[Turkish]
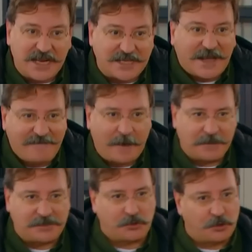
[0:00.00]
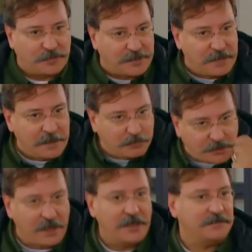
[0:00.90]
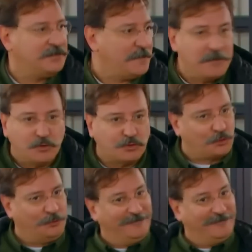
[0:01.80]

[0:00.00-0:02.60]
reklam vermek istiyorum dedim. Bu da yemi yuttu.